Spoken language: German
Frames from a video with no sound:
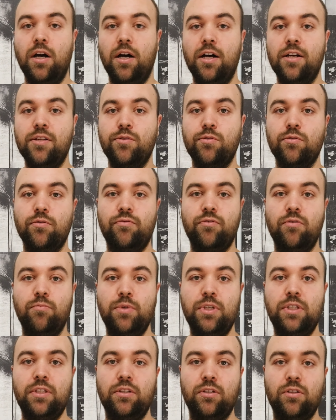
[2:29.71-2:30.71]
Also für
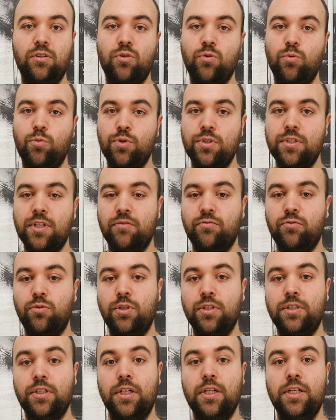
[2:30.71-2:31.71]
mich ein großer
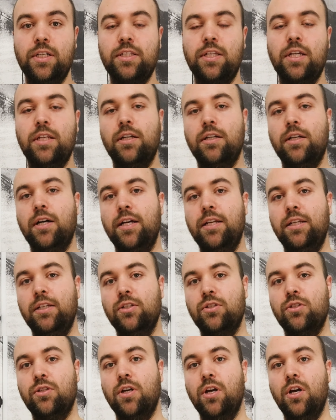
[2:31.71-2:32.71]
Vorteil, das geht dann
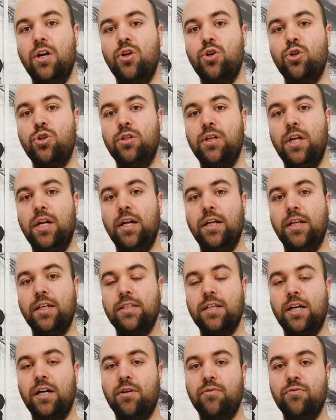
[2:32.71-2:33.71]
einiges schneller,
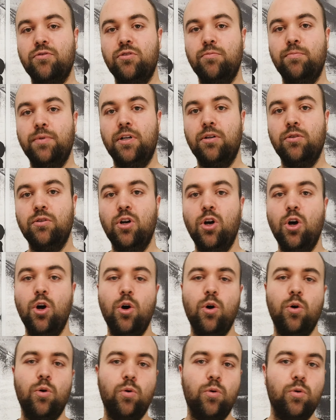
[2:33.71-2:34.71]
das aufzubauen.
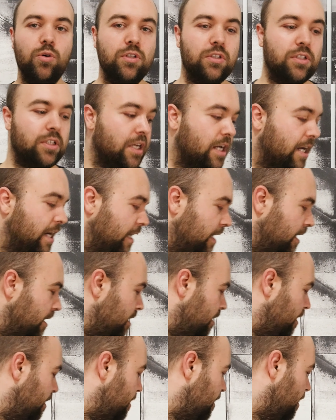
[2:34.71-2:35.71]
Und ein
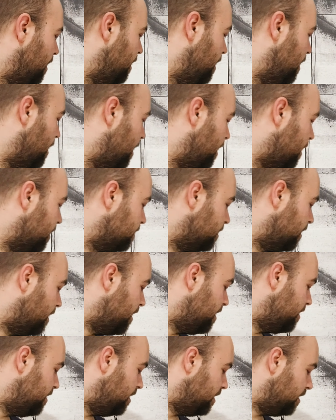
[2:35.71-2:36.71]
kleiner
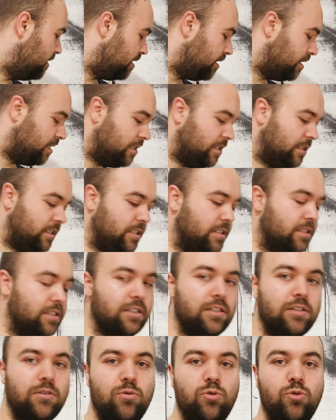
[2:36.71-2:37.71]
Nachteil, den äh,
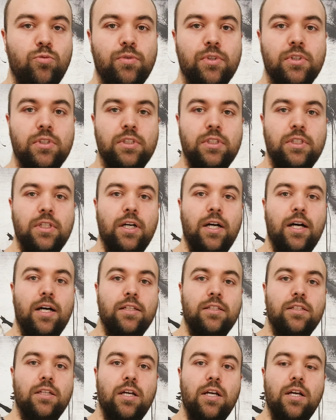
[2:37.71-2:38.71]
diese Glühbirne hier
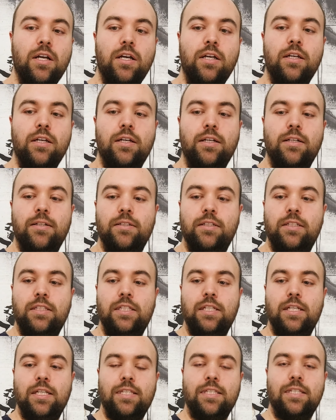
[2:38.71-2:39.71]
hat, äh,
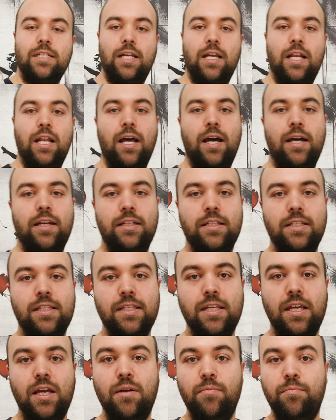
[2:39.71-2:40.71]
die ist ein
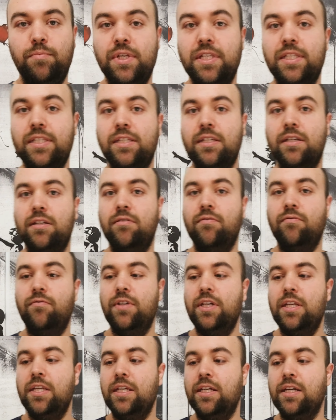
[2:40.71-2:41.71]
kleines bisschen
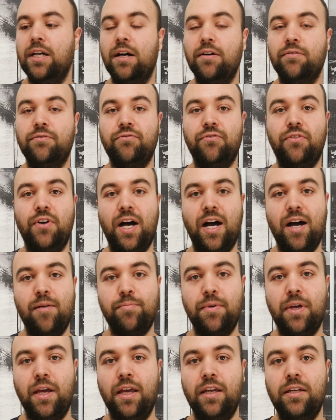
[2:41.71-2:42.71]
weniger
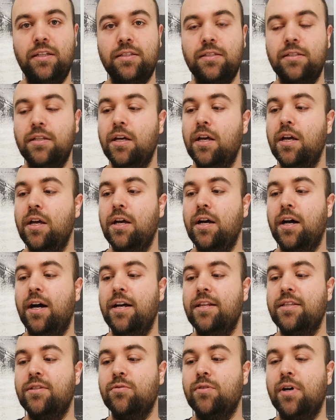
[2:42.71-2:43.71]
farbecht,
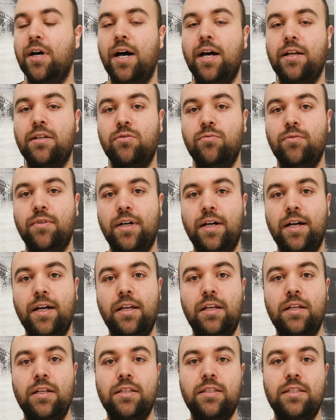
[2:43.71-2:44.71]
also hat nur
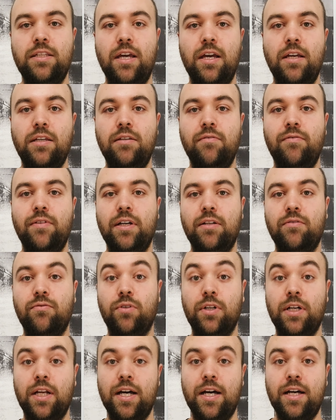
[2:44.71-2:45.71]
einen CRI-Wert
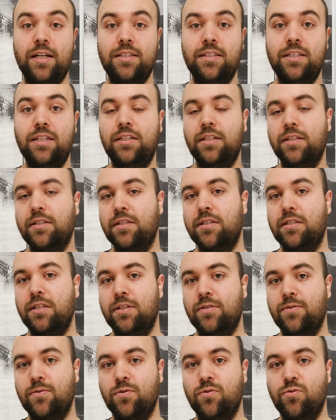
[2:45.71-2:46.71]
von 80, das ist
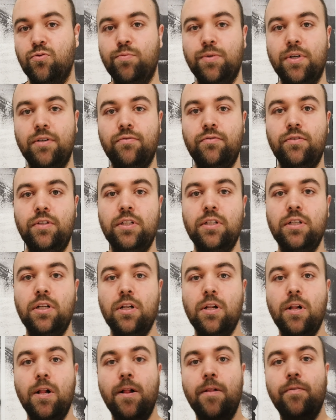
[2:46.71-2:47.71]
nicht so super
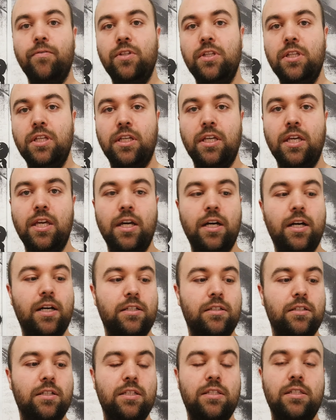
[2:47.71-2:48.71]
viel. Die IKEA
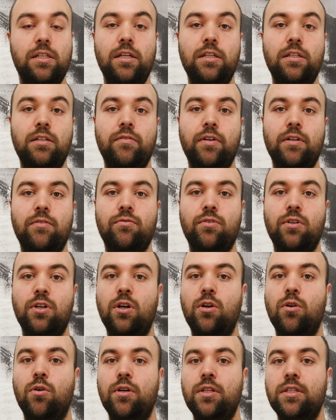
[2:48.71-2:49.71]
hat einen CRI-Wert
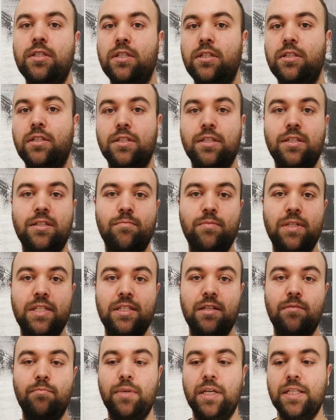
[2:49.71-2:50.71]
von 90, das ist ein
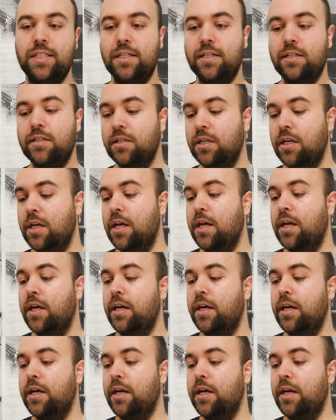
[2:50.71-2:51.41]
bisschen besser.